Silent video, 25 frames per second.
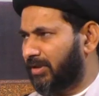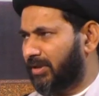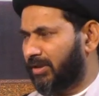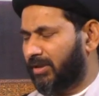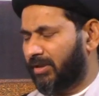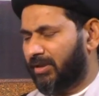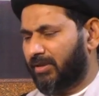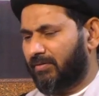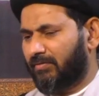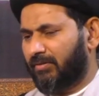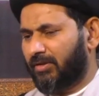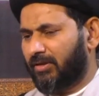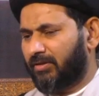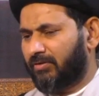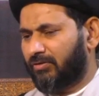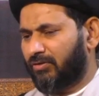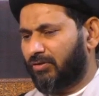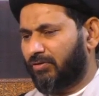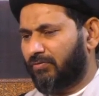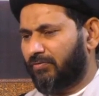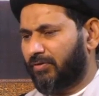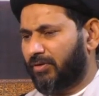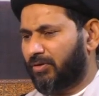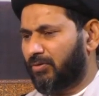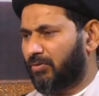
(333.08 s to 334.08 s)
में है कि वला
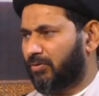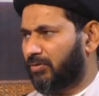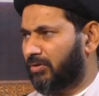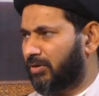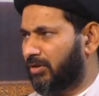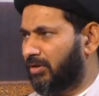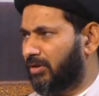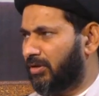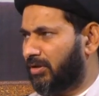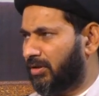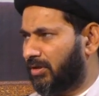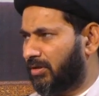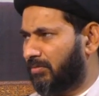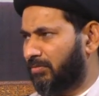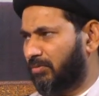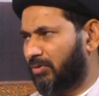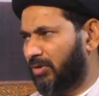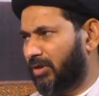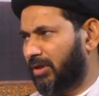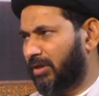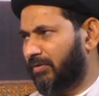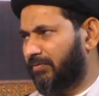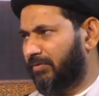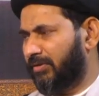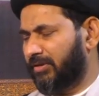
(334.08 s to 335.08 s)
सौफ़ी का रब
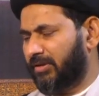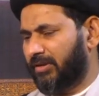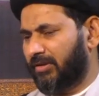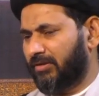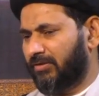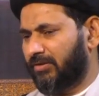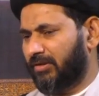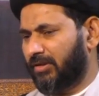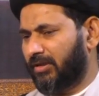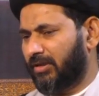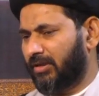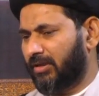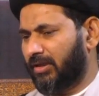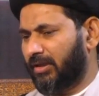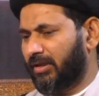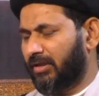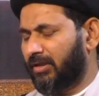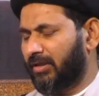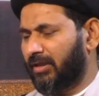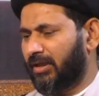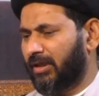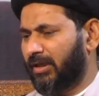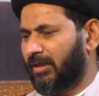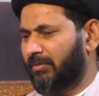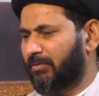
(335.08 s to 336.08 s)
का फ़तरज़ा
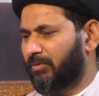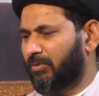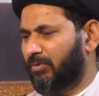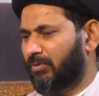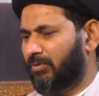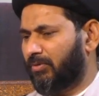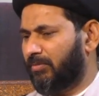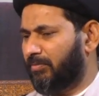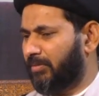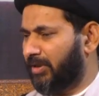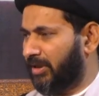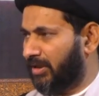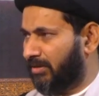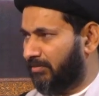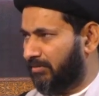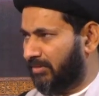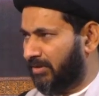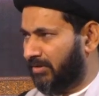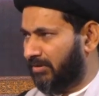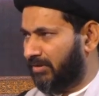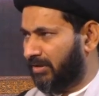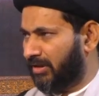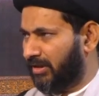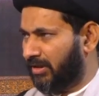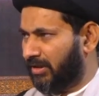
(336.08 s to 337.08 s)
अल्लाह आपको
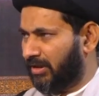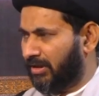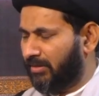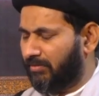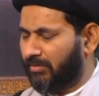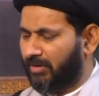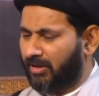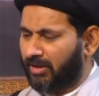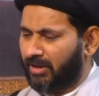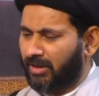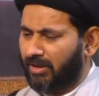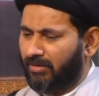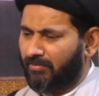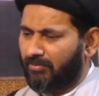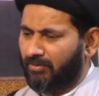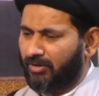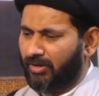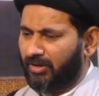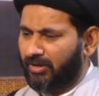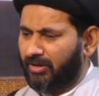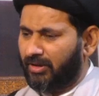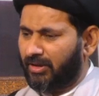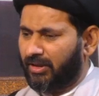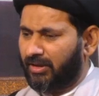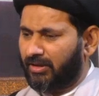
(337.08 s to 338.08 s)
पैगम्बर से ख़ताब है कि
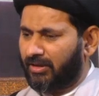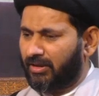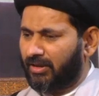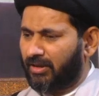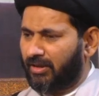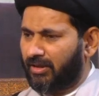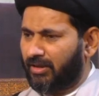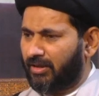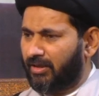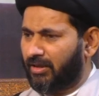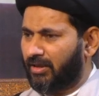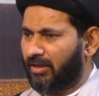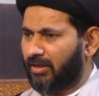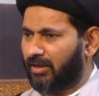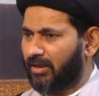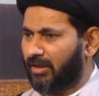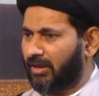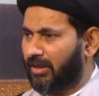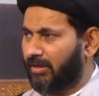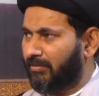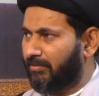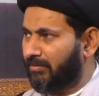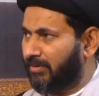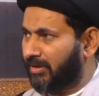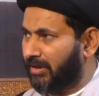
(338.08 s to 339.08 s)
आपको इतना अता करेगा कि
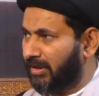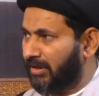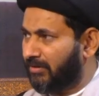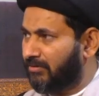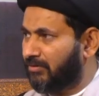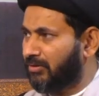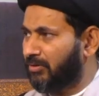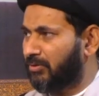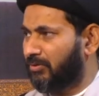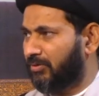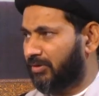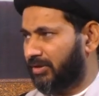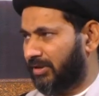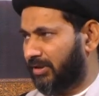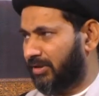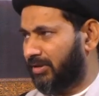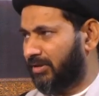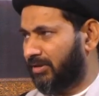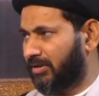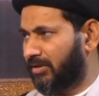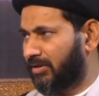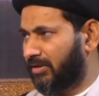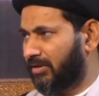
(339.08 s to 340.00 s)
आप राज़ी हो जाएँ